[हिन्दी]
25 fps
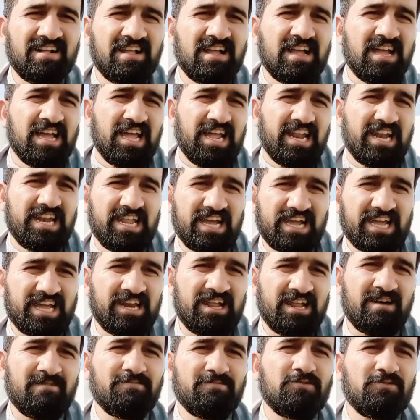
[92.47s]
लेकिन
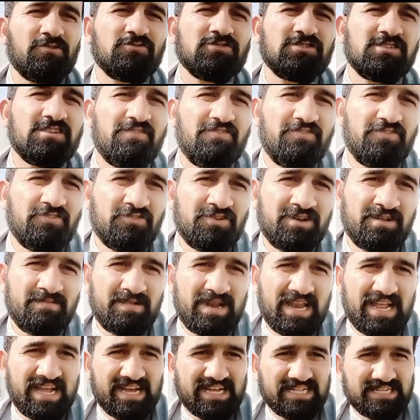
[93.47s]
आपको उससे व्यू नहीं मिलेंगे
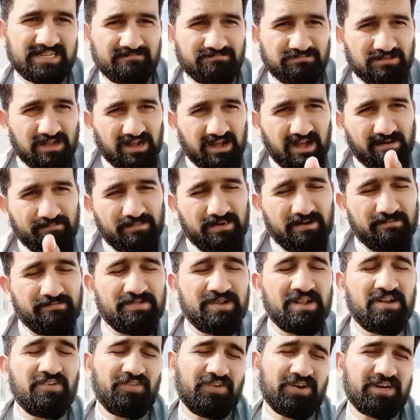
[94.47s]
जब तक आप अपने
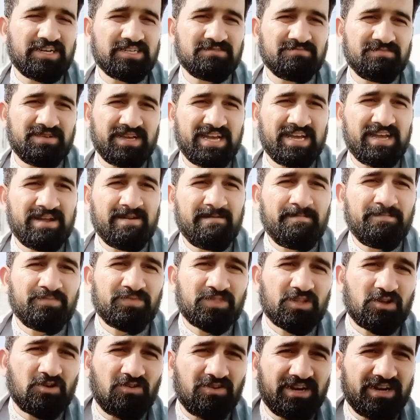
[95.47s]
अल्फाज में
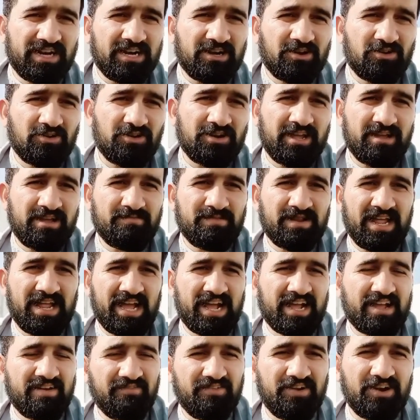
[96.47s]
कंटेंट को नहीं बनाएंगे
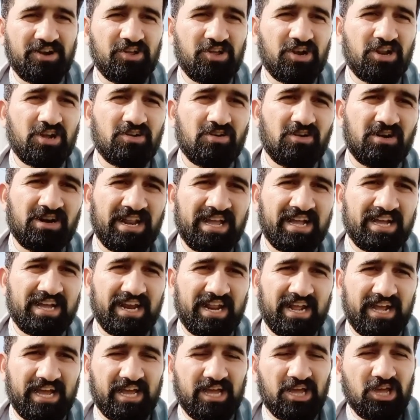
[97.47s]
वीडियो रिकॉर्ड नहीं करेंगे
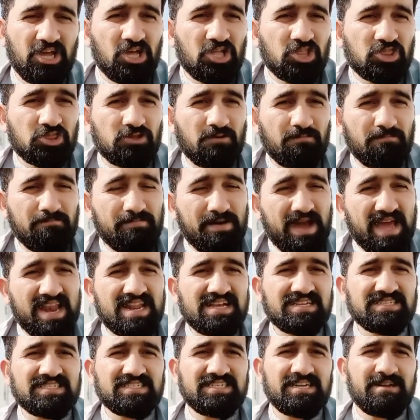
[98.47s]
तो पहला
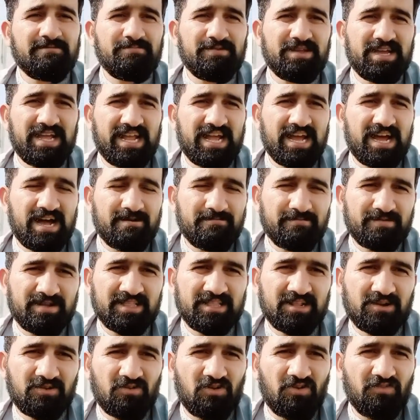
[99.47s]
स्टेप यही है आपके अंदर
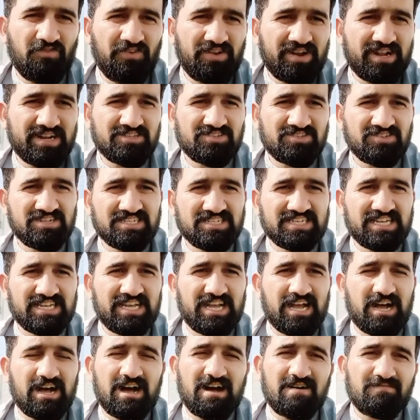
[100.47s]
कॉन्फिडेंस होना चाहिए
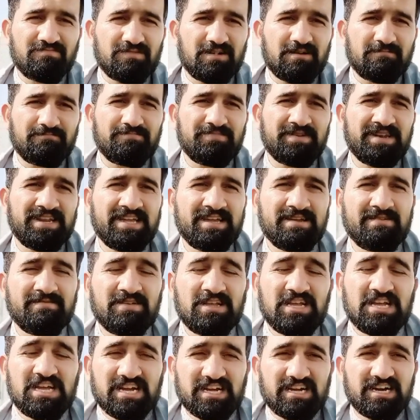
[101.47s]
आप अपने
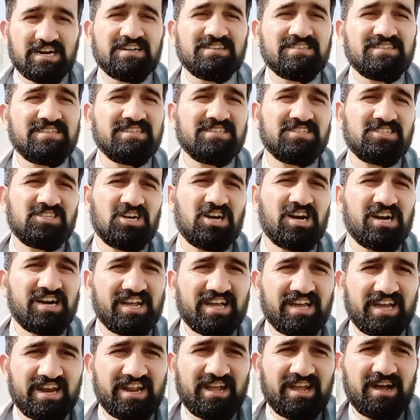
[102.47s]
घर से स्टार्ट करें
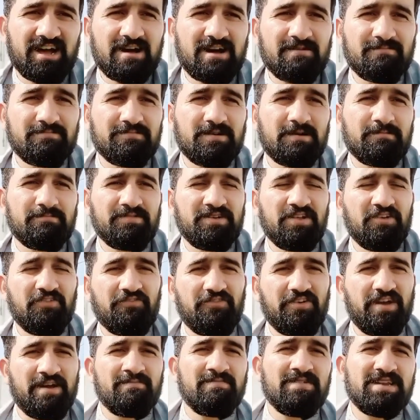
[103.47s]
आप अपने
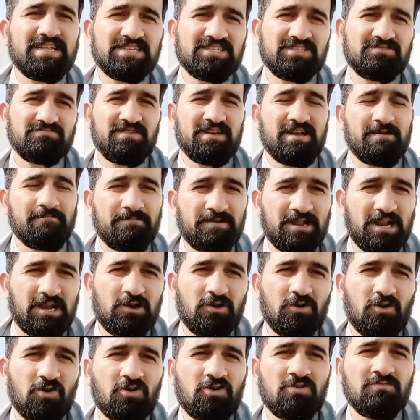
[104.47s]
फैमिलीज़ में अपने
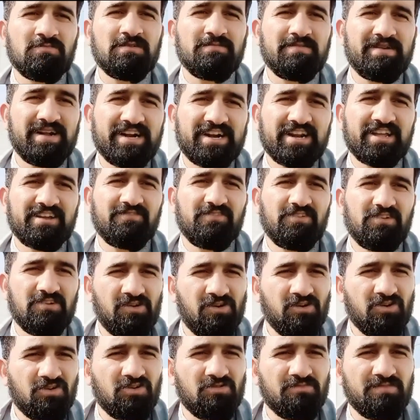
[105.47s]
लोगों में बैठ के व्लॉग
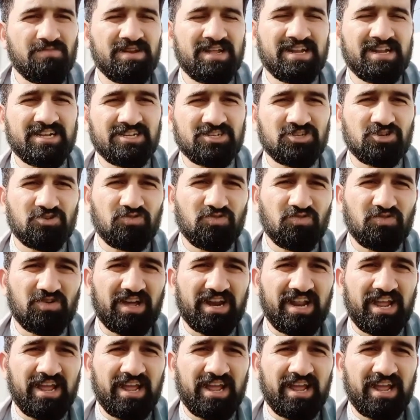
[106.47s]
को बनाना शुरू करें